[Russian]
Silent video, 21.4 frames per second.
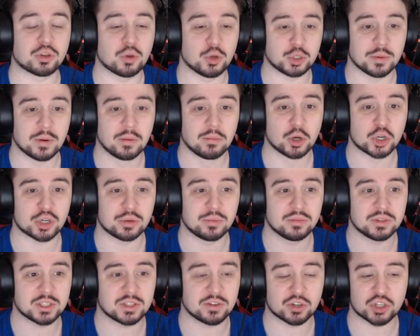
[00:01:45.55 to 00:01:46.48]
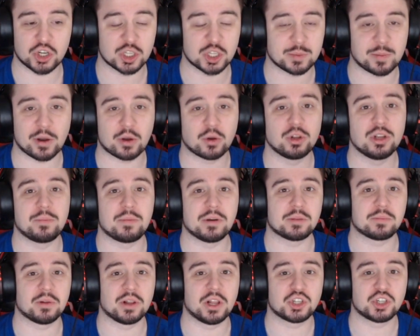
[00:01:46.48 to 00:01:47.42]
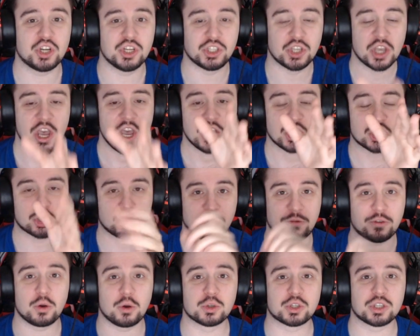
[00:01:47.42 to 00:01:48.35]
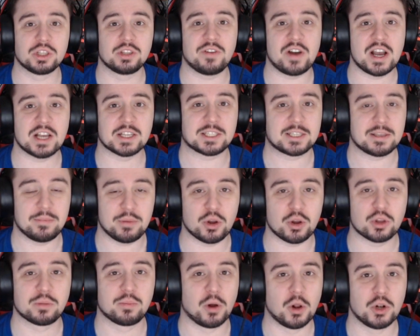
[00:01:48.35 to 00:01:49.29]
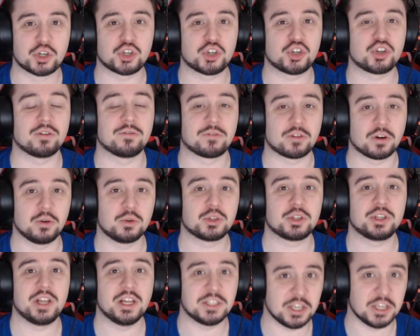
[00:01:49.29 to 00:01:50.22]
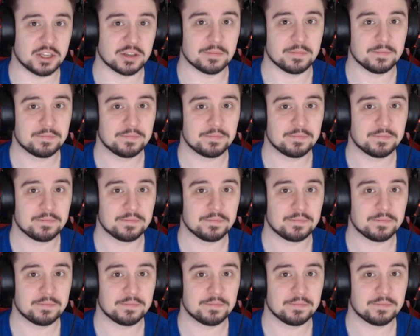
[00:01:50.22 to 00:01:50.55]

То есть мы можем совершенно спокойно предположить, что Frozen 2 соберет больше, чем Frozen 1.